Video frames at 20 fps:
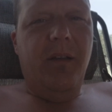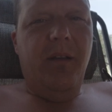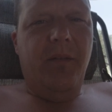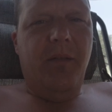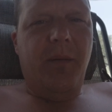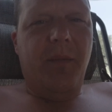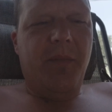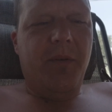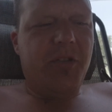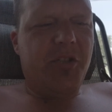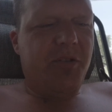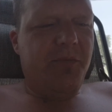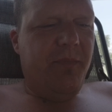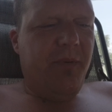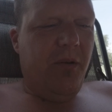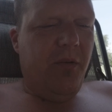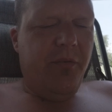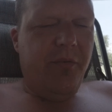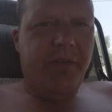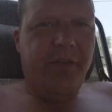Wir haben
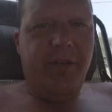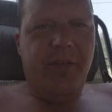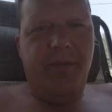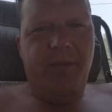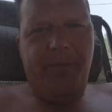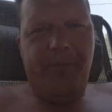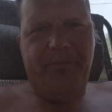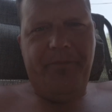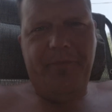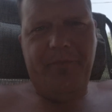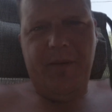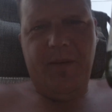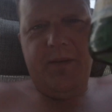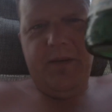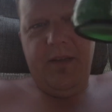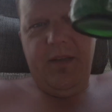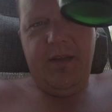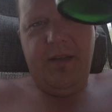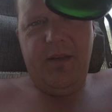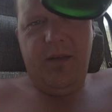geschmaust. Ich
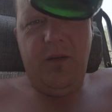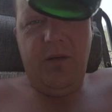trinke ein